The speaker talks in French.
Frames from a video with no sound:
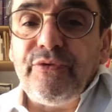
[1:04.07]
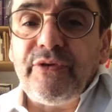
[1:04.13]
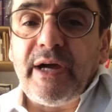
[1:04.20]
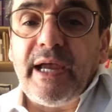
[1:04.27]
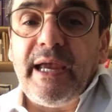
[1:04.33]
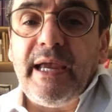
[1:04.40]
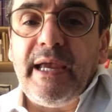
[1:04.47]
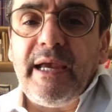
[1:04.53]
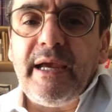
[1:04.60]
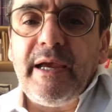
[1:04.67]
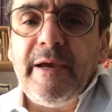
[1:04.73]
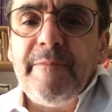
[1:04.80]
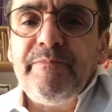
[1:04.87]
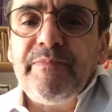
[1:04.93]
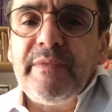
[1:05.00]
frères
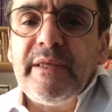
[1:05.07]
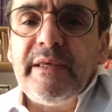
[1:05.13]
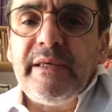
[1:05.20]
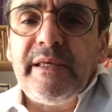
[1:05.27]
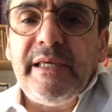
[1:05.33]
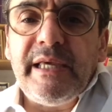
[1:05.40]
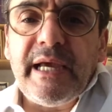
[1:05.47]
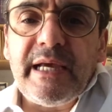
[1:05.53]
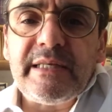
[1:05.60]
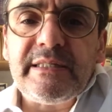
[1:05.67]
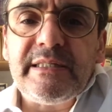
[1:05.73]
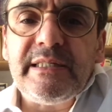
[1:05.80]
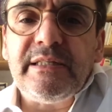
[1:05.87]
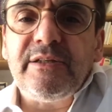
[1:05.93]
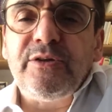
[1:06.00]
qui
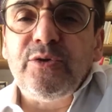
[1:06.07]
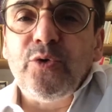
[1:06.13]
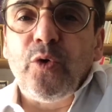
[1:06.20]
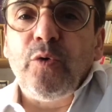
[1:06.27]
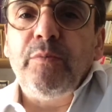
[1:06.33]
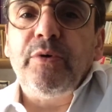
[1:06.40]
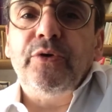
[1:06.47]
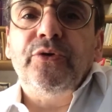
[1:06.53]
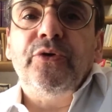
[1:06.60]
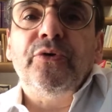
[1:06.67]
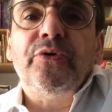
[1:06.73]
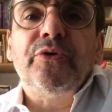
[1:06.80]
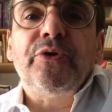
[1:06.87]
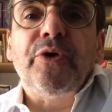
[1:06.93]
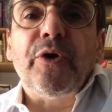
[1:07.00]
incite nombre de nos
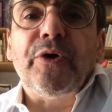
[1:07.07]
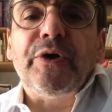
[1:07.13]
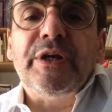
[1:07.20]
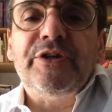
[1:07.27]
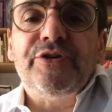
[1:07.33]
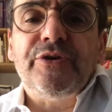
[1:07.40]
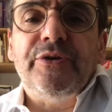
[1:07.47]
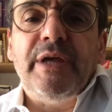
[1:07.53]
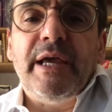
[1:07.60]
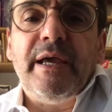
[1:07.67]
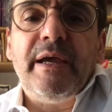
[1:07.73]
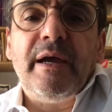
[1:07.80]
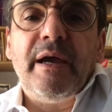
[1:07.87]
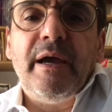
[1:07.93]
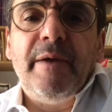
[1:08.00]

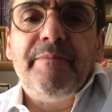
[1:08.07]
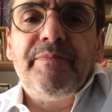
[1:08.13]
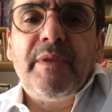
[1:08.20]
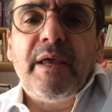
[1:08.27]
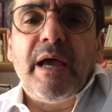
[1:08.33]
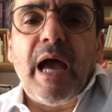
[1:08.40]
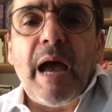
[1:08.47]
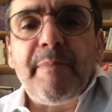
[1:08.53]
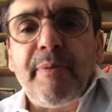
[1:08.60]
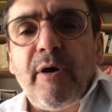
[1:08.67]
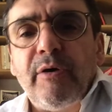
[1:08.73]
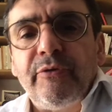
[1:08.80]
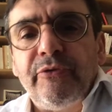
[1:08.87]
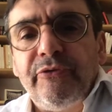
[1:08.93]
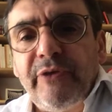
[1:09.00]
coreligionnaires à
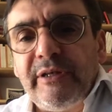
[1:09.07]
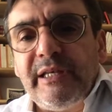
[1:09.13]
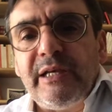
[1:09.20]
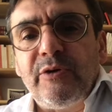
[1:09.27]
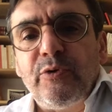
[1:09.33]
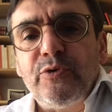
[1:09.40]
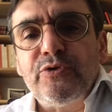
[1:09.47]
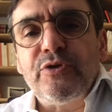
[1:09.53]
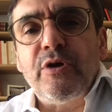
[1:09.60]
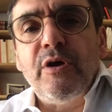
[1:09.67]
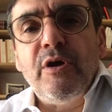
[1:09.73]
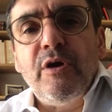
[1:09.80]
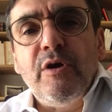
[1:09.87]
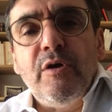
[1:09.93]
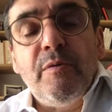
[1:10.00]
prendre fait et cause
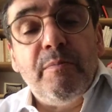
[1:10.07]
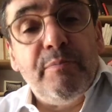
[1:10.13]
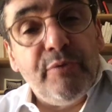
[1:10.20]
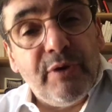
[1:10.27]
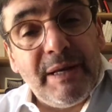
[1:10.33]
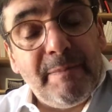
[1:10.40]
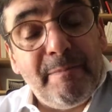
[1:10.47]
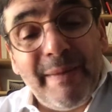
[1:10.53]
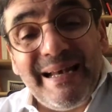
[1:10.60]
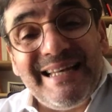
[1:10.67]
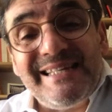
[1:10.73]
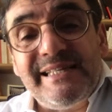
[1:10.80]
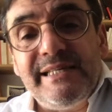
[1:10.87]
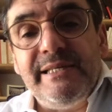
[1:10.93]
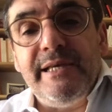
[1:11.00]
pour les
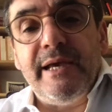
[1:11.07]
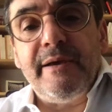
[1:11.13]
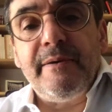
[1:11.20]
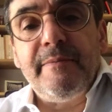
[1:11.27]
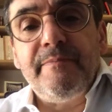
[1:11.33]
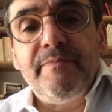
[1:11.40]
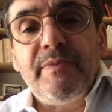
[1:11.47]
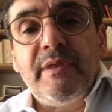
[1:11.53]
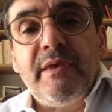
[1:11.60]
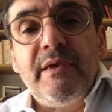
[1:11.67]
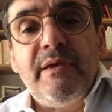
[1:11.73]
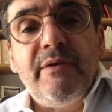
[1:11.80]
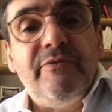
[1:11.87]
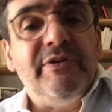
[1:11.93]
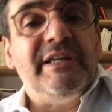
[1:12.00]
Palestiniens,
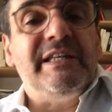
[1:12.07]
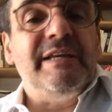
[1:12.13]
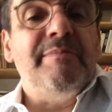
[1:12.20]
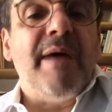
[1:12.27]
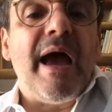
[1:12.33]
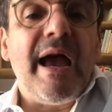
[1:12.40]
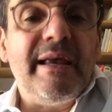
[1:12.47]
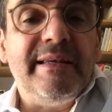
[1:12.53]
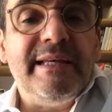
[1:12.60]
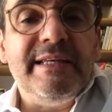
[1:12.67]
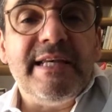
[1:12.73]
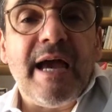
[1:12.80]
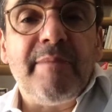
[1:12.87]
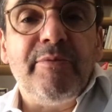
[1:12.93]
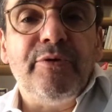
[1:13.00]
victimes
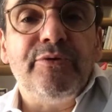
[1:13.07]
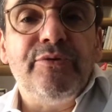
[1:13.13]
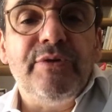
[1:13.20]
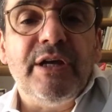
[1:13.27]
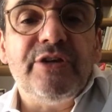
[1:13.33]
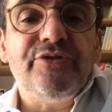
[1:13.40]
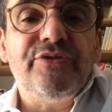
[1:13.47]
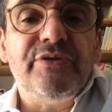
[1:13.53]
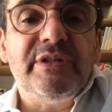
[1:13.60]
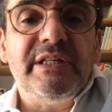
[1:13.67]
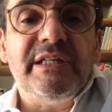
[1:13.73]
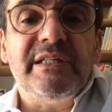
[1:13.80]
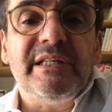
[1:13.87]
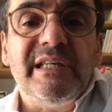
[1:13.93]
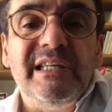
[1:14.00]
indéniables d'une
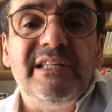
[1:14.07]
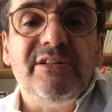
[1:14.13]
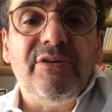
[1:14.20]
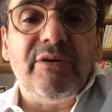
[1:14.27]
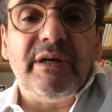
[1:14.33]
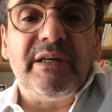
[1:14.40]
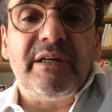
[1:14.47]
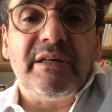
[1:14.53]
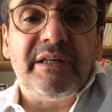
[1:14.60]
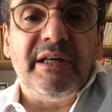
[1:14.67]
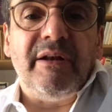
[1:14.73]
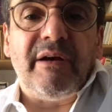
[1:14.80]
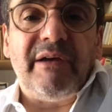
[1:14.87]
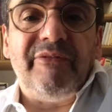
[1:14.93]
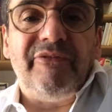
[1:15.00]
injustice historique qui
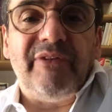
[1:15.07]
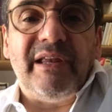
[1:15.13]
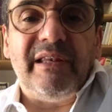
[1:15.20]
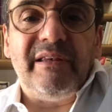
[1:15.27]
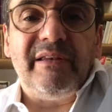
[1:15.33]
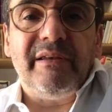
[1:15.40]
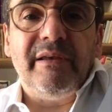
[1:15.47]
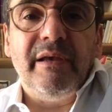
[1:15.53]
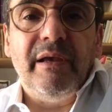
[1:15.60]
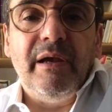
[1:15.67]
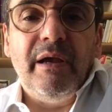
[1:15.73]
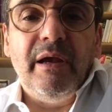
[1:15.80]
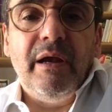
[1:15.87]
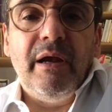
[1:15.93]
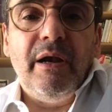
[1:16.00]
leur est faite,
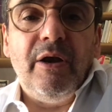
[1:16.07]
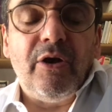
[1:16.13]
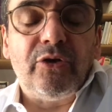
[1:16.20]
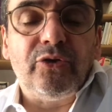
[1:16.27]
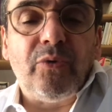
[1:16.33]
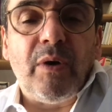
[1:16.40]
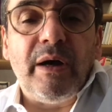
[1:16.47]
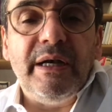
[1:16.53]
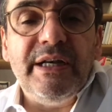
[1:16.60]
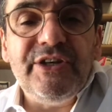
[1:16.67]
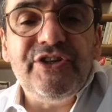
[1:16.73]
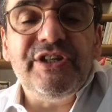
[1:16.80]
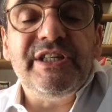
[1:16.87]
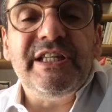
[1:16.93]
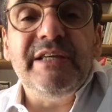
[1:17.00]
leur droit
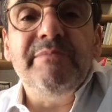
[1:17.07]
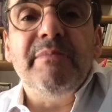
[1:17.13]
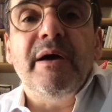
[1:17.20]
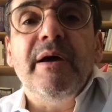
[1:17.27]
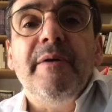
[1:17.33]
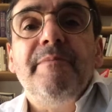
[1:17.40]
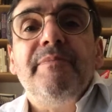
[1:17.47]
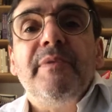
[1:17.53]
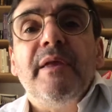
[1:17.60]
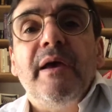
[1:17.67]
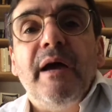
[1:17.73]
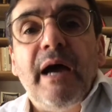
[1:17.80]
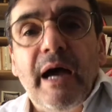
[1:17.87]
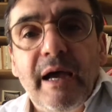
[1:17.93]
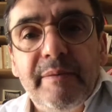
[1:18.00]
légitime
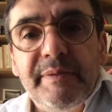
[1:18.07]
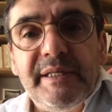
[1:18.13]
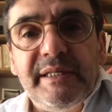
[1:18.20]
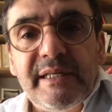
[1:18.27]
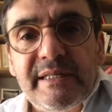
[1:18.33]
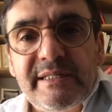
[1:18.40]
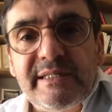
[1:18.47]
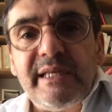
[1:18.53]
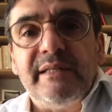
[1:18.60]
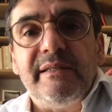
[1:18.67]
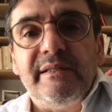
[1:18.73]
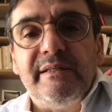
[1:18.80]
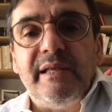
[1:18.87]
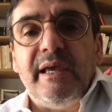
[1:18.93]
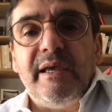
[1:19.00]
à habiter
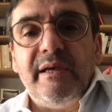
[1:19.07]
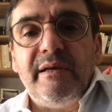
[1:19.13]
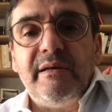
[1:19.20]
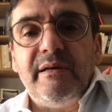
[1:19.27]
cette terre.